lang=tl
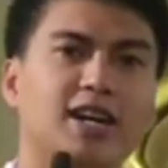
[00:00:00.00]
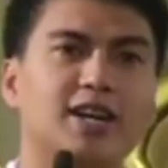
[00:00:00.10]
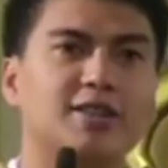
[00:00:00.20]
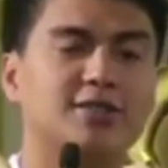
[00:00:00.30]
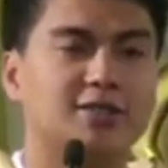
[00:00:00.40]

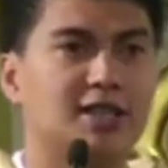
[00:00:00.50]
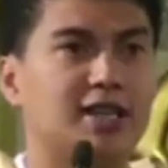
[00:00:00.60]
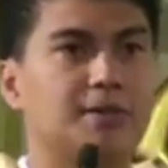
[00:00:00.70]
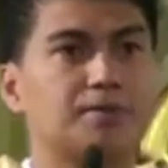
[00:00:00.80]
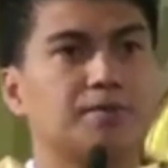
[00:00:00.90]
Jose.
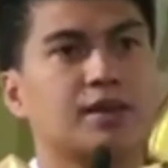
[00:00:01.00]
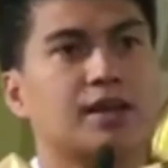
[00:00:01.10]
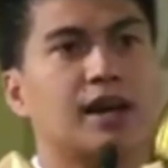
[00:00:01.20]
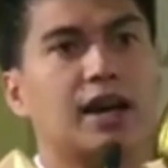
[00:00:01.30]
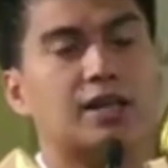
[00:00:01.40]

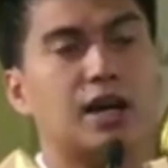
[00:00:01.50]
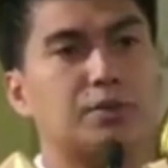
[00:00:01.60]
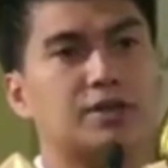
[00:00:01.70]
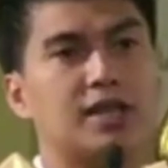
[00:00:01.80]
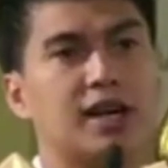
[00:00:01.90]
At ang
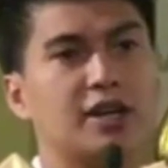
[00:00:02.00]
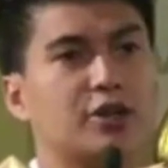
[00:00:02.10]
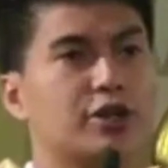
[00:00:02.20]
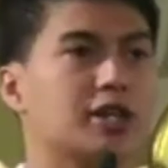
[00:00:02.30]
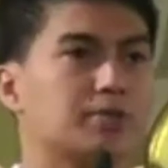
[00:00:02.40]
kapistahan ito ay
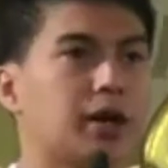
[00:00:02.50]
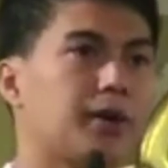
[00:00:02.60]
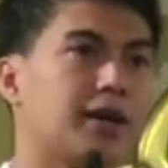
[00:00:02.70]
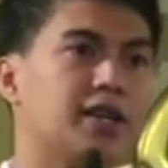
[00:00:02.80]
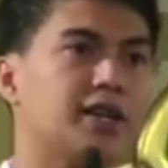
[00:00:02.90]

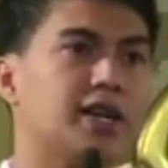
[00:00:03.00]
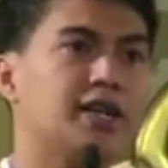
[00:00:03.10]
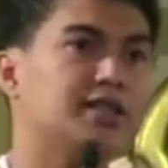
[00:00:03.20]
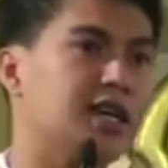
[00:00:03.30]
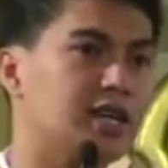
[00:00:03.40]
nagpapakita na si
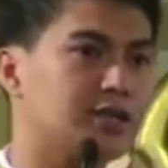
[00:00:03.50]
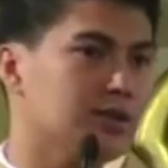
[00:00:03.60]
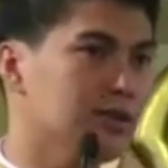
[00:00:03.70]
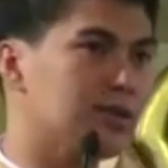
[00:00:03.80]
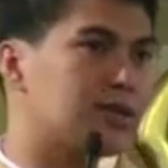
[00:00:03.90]

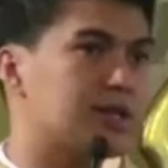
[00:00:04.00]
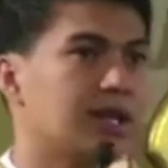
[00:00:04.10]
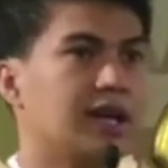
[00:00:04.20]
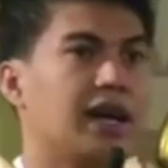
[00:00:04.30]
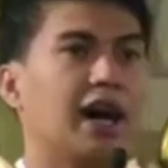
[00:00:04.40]
Jesus
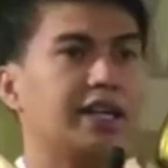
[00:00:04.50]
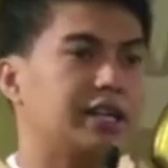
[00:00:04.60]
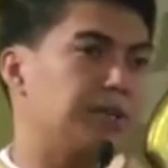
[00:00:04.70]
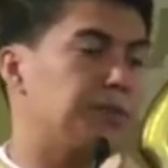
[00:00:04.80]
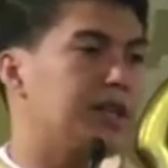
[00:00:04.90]
ay
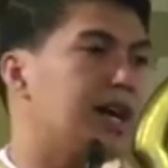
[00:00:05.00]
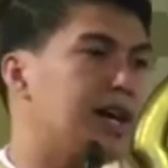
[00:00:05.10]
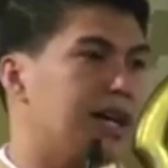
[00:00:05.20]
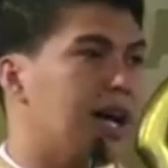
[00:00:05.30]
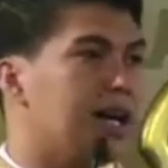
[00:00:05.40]

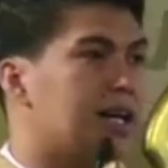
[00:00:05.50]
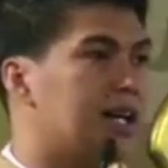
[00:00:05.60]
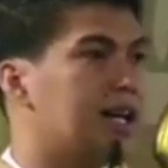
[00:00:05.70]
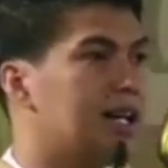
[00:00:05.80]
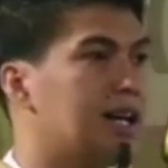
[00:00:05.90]
ipinanganak
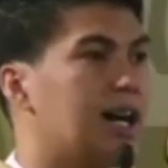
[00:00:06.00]
at